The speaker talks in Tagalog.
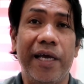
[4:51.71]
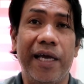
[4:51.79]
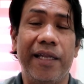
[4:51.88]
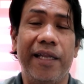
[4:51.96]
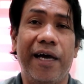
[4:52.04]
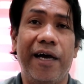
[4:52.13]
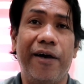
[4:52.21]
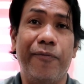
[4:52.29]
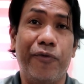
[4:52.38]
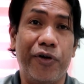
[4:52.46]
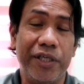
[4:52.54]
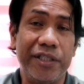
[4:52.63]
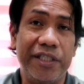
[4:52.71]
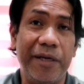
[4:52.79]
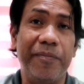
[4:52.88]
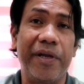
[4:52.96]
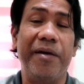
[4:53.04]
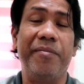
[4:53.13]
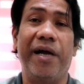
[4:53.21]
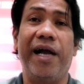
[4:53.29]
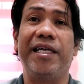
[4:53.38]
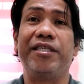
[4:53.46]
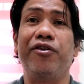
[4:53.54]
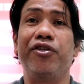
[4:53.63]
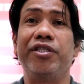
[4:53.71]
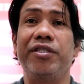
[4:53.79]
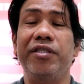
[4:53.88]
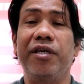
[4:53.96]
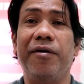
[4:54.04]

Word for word: And uh, of course, syempre, magastos